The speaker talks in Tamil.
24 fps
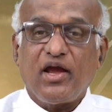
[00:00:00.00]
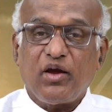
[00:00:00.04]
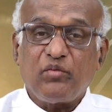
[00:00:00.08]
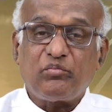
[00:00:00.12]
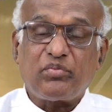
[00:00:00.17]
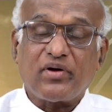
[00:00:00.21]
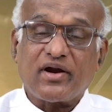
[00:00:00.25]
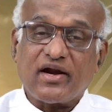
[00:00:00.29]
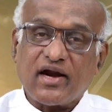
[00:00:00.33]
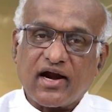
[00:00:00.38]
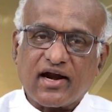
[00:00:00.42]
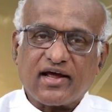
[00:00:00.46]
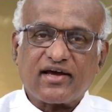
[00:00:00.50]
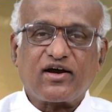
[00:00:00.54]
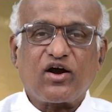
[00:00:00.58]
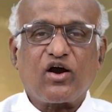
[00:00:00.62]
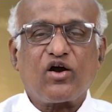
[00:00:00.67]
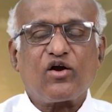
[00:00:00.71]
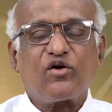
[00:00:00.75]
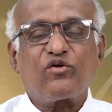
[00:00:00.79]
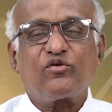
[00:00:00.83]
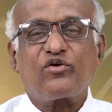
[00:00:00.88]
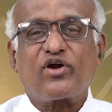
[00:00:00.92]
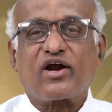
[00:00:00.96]
இப்போ
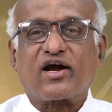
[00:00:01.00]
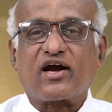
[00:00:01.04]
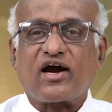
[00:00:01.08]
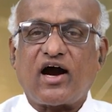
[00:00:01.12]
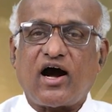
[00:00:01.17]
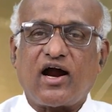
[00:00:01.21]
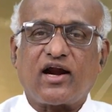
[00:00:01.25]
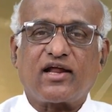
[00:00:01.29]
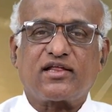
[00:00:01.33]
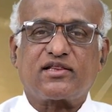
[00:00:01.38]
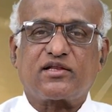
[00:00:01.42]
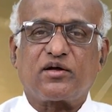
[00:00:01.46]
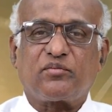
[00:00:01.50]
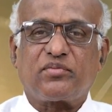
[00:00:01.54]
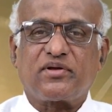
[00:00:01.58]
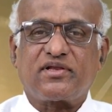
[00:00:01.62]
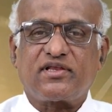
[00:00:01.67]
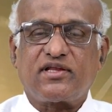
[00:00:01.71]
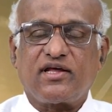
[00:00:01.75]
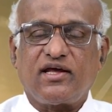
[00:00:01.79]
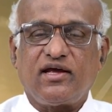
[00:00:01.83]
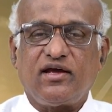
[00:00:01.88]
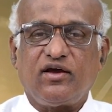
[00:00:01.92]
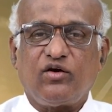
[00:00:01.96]
நடக்குகின்ற காலத்தை
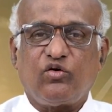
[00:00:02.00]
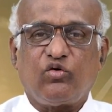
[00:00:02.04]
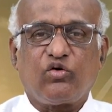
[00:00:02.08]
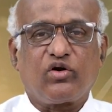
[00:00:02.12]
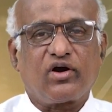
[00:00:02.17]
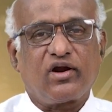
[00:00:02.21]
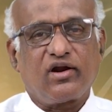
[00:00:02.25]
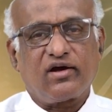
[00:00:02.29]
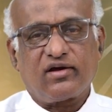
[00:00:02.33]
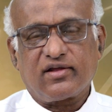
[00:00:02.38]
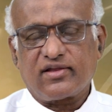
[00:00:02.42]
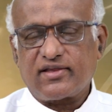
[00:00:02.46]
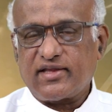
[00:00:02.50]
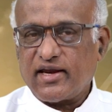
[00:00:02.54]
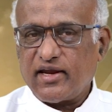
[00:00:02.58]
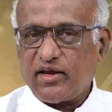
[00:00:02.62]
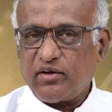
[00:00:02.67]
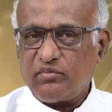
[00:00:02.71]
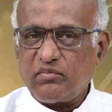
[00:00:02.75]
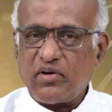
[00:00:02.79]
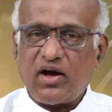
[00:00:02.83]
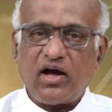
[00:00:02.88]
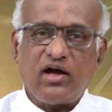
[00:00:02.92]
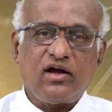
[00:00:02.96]
பற்றி உங்களுக்கு
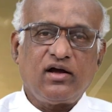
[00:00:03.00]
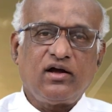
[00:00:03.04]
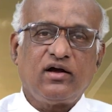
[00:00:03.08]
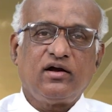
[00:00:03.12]
தெரியுமா